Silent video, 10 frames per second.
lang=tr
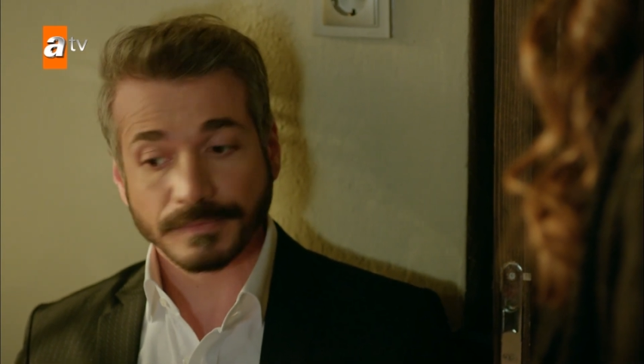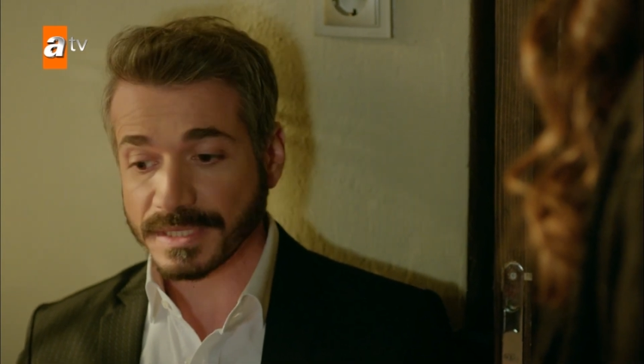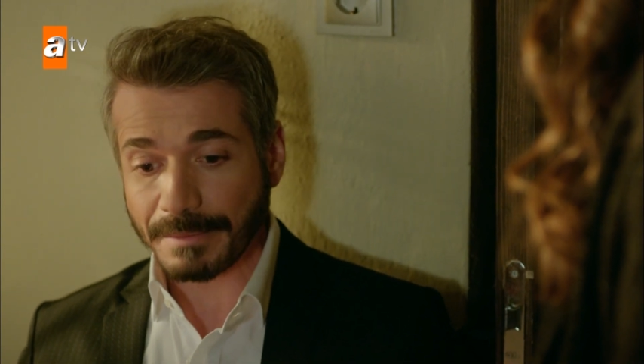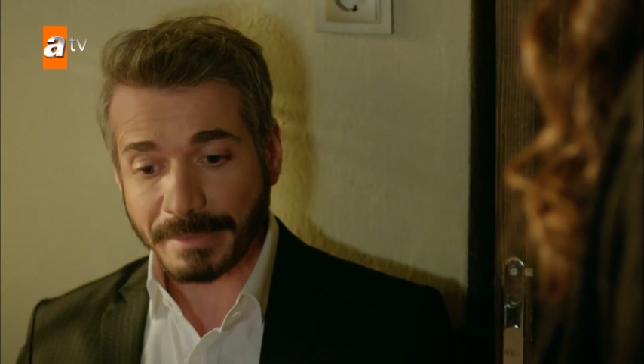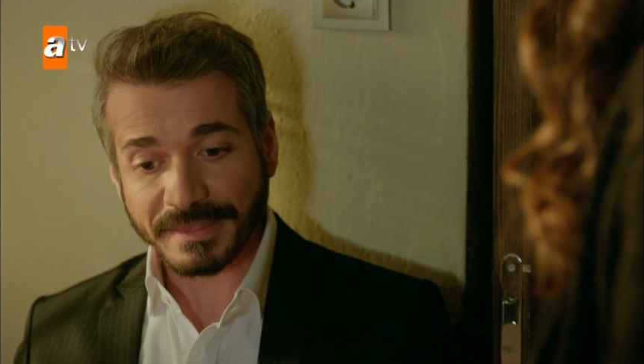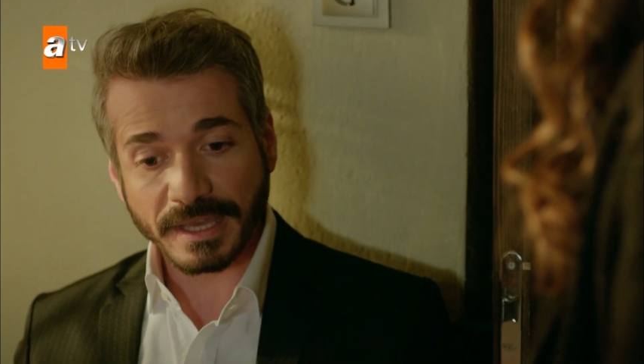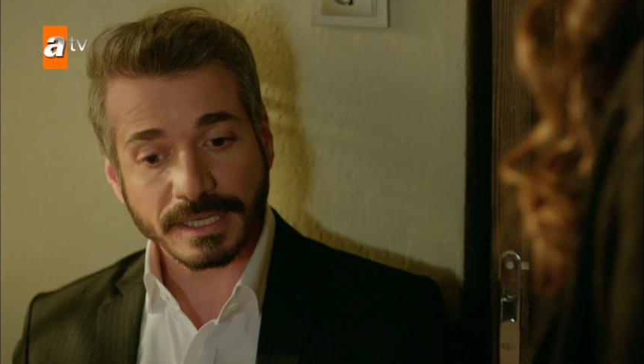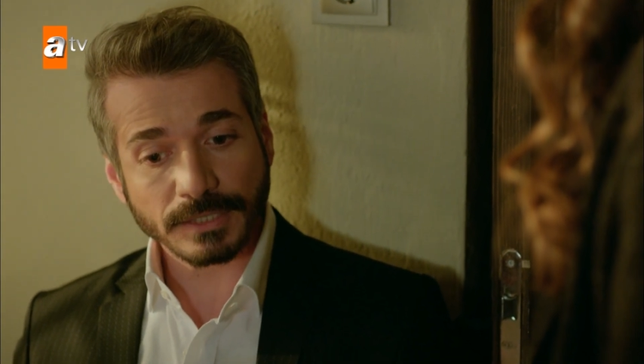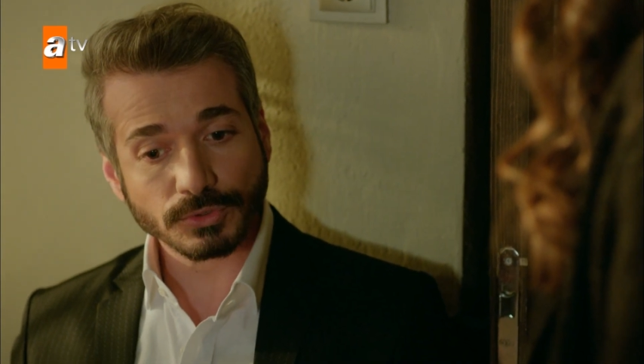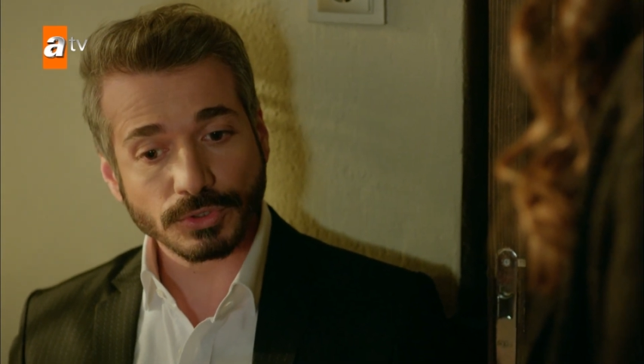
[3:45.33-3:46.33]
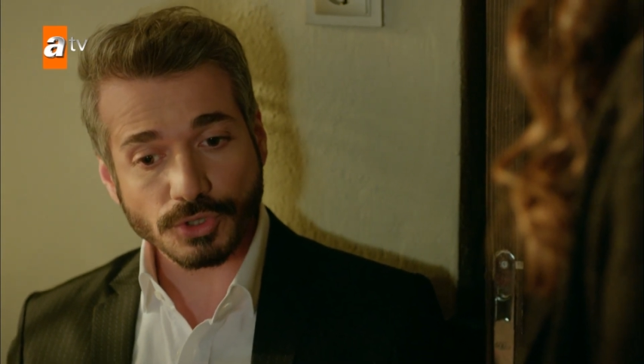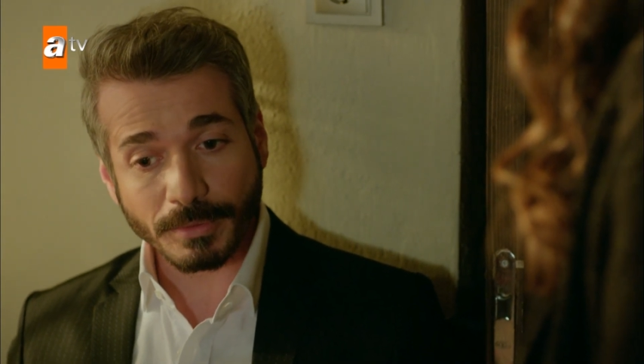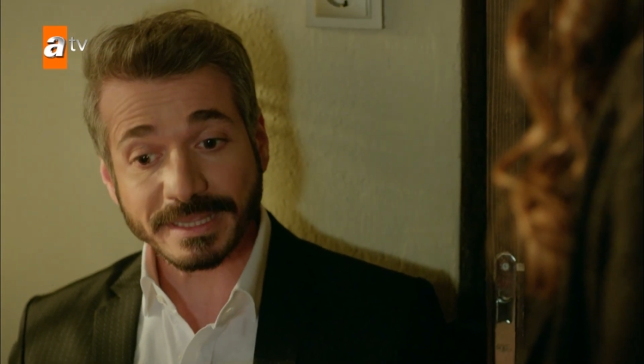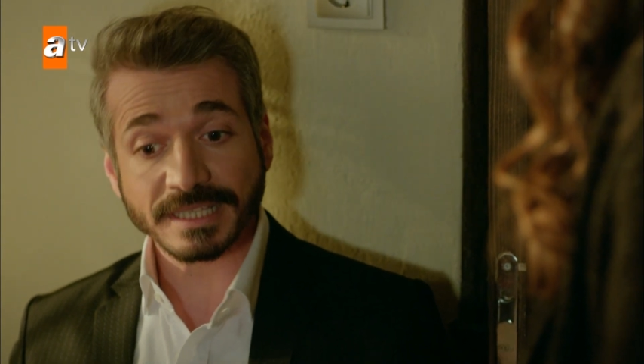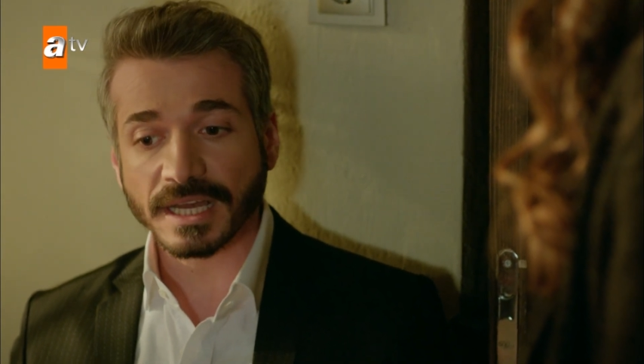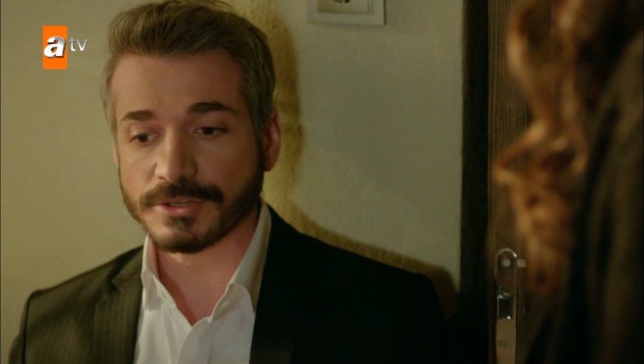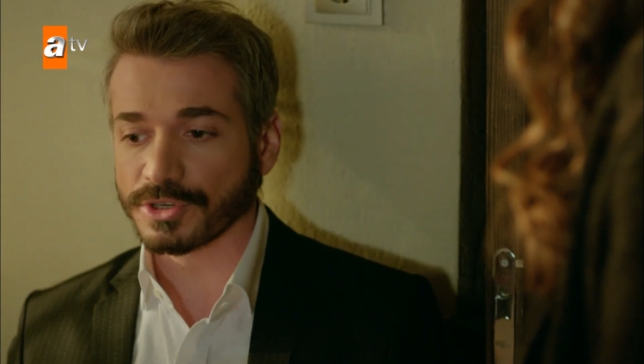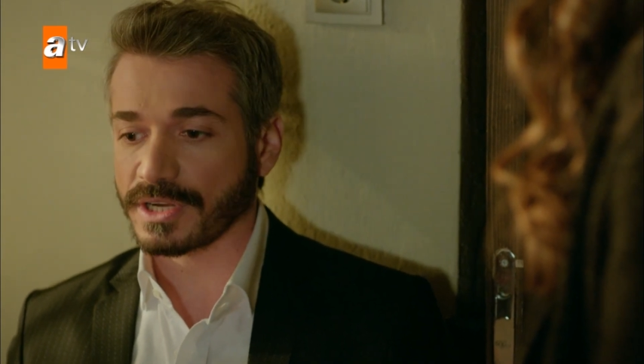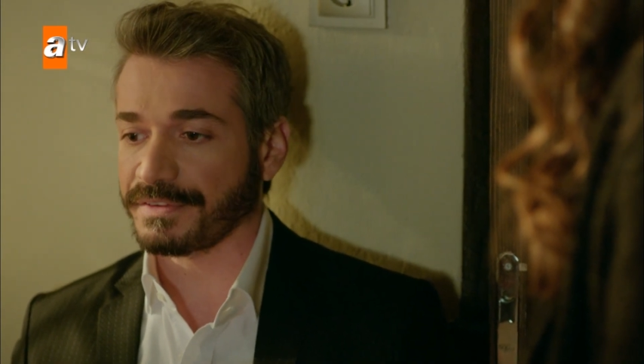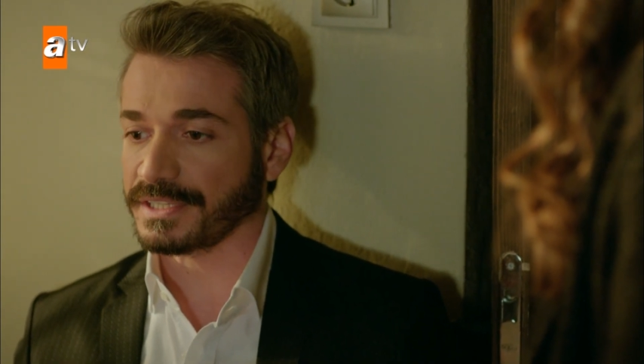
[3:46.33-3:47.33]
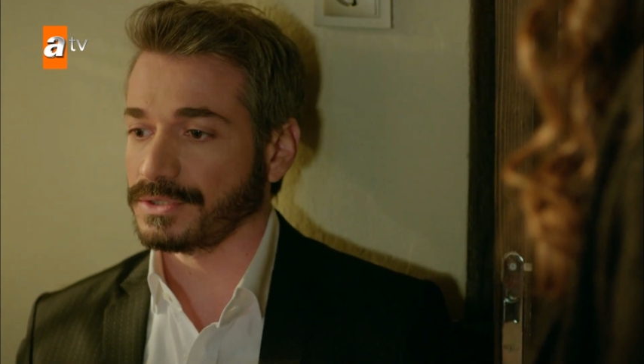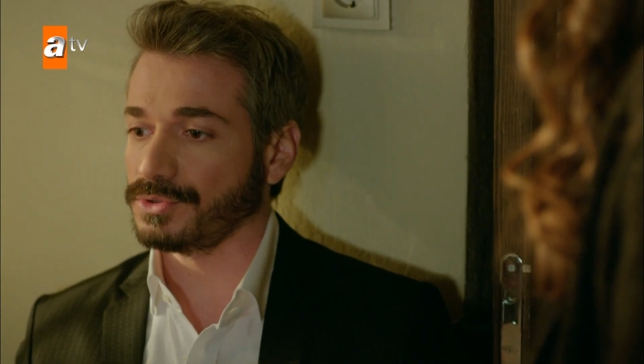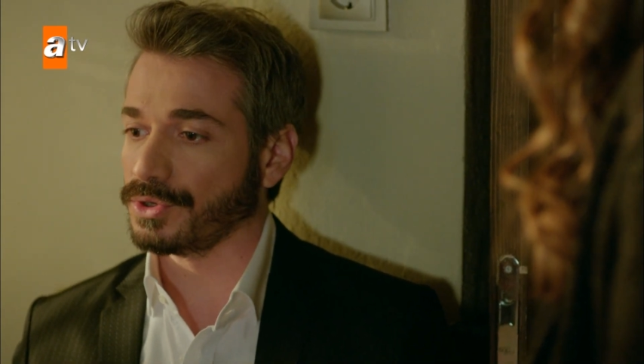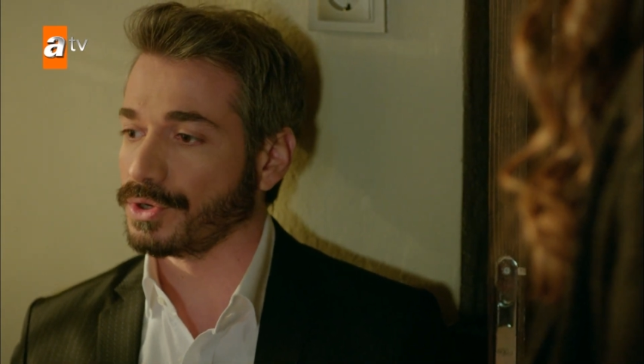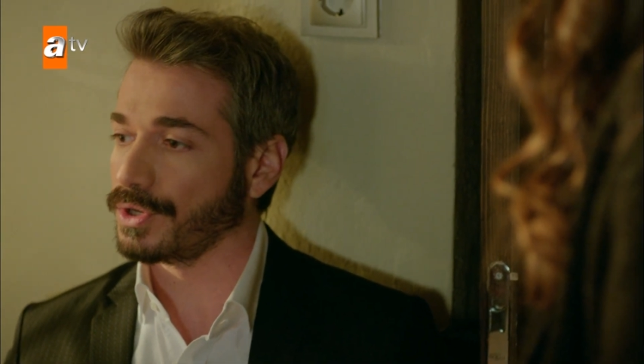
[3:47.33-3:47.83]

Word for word: Sen benden yana durdukça o benden daha çok nefret ediyor.